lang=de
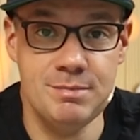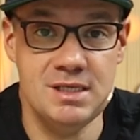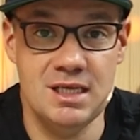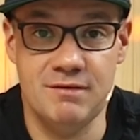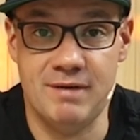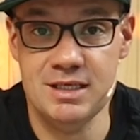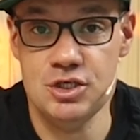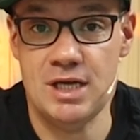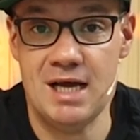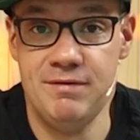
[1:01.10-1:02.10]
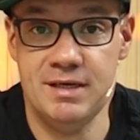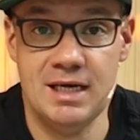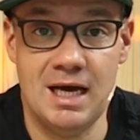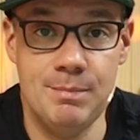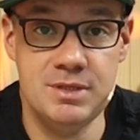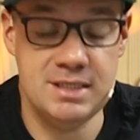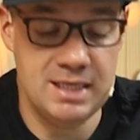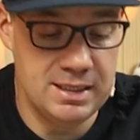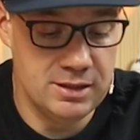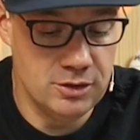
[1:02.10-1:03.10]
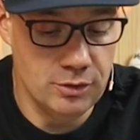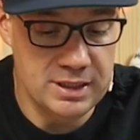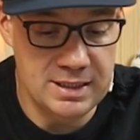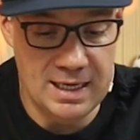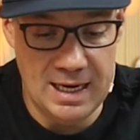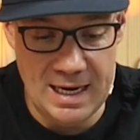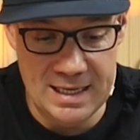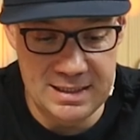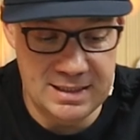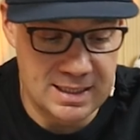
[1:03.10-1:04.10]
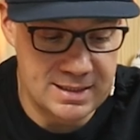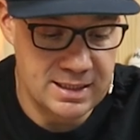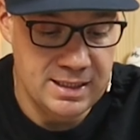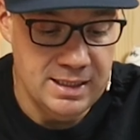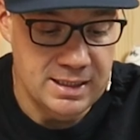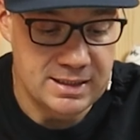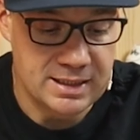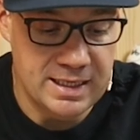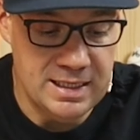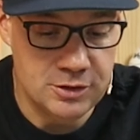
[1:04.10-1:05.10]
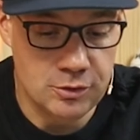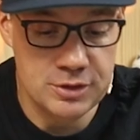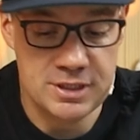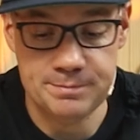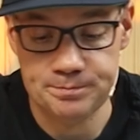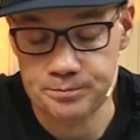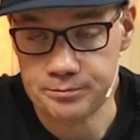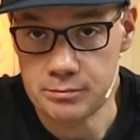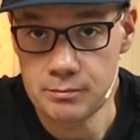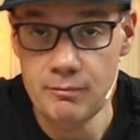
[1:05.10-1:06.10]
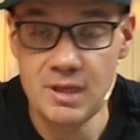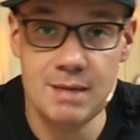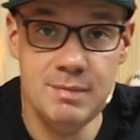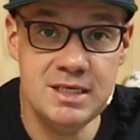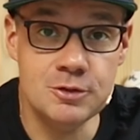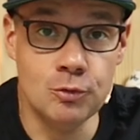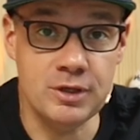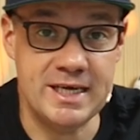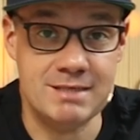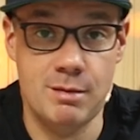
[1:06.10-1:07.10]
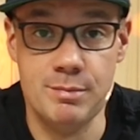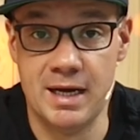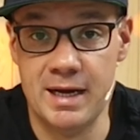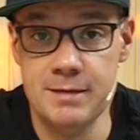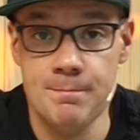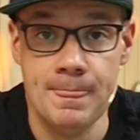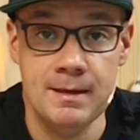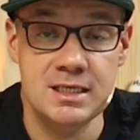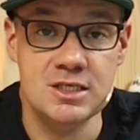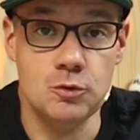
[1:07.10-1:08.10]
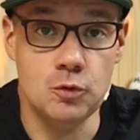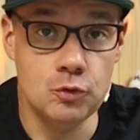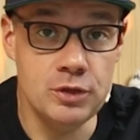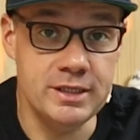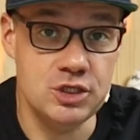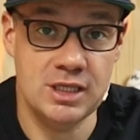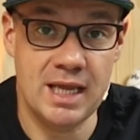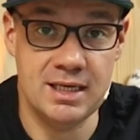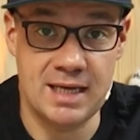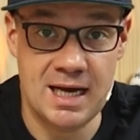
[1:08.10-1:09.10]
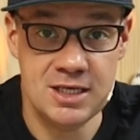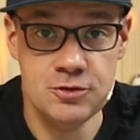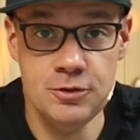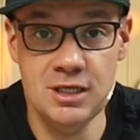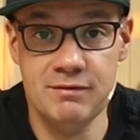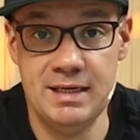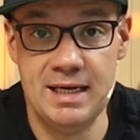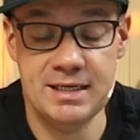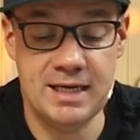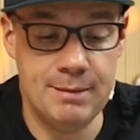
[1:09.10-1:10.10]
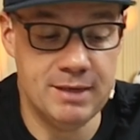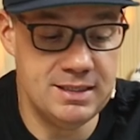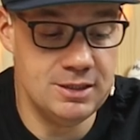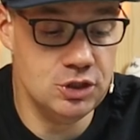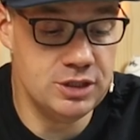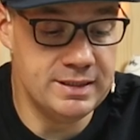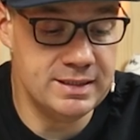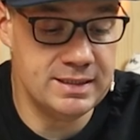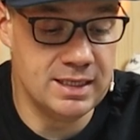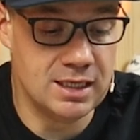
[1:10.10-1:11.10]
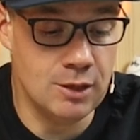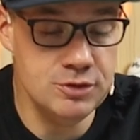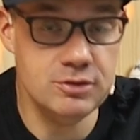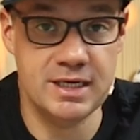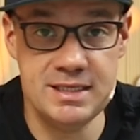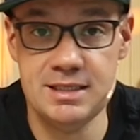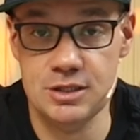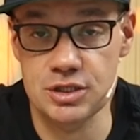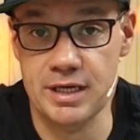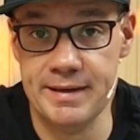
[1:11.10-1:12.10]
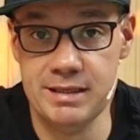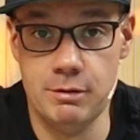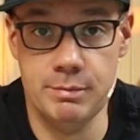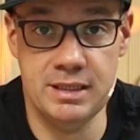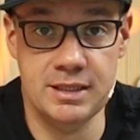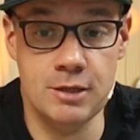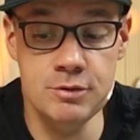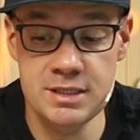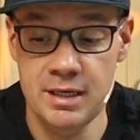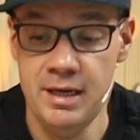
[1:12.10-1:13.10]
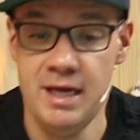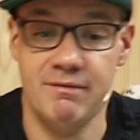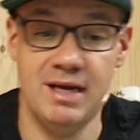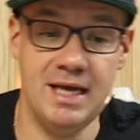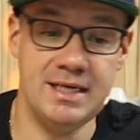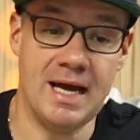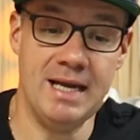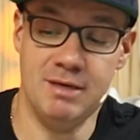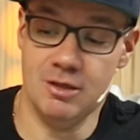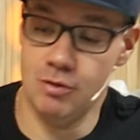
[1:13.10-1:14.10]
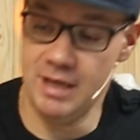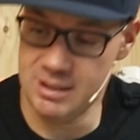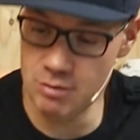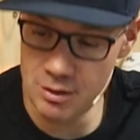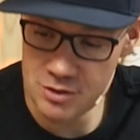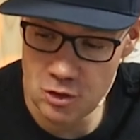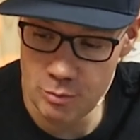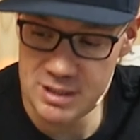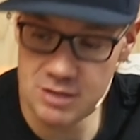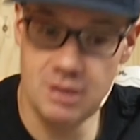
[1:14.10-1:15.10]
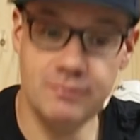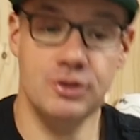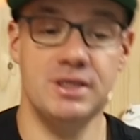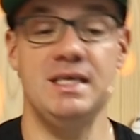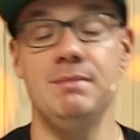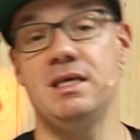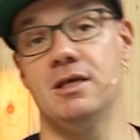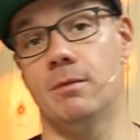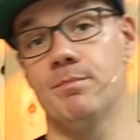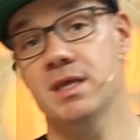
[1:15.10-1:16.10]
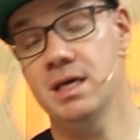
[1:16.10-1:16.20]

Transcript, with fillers: so ein bisschen in der Warteschleife gehabt, den neuen Adidas Trailcross mit Gore-Tex-Membran zu holen. Ist ein kleiner Nachzügler, weil er kam jetzt erst dieses Jahr raus oder jetzt erst gerade im Moment raus, weil er hätte eigentlich mit der Kollektion rauskommen sollen von ihm hier.